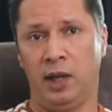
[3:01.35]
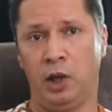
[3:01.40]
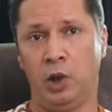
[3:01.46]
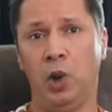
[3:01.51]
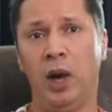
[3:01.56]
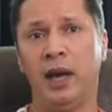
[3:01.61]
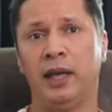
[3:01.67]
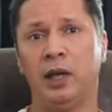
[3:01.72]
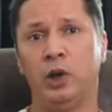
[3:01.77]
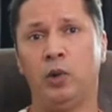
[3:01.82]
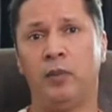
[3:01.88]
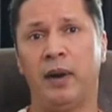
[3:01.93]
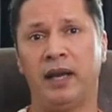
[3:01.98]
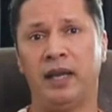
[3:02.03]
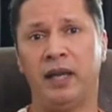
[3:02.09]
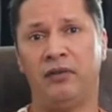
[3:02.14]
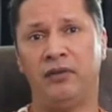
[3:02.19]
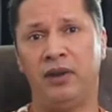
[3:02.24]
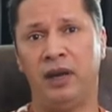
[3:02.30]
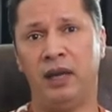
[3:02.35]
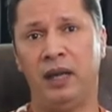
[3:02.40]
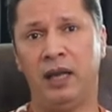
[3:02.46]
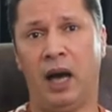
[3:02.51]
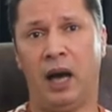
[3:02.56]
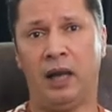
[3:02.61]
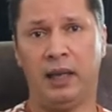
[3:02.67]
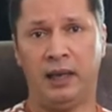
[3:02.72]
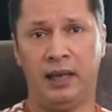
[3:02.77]
يؤكد
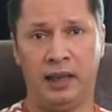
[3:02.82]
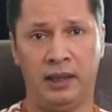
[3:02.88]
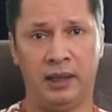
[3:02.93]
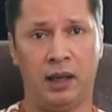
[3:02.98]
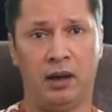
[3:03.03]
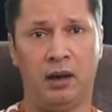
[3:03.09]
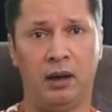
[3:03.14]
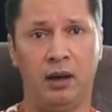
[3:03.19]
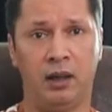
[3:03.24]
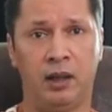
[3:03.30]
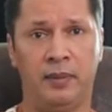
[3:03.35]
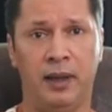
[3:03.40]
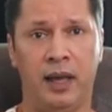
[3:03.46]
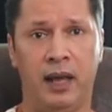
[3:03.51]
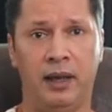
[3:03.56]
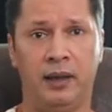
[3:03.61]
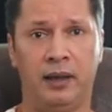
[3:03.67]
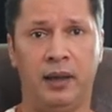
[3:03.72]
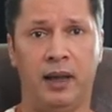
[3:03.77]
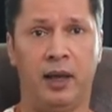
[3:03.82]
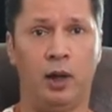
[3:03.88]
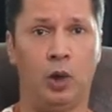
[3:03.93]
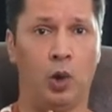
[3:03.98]
ماكيافيلي على الاعتقاد بأن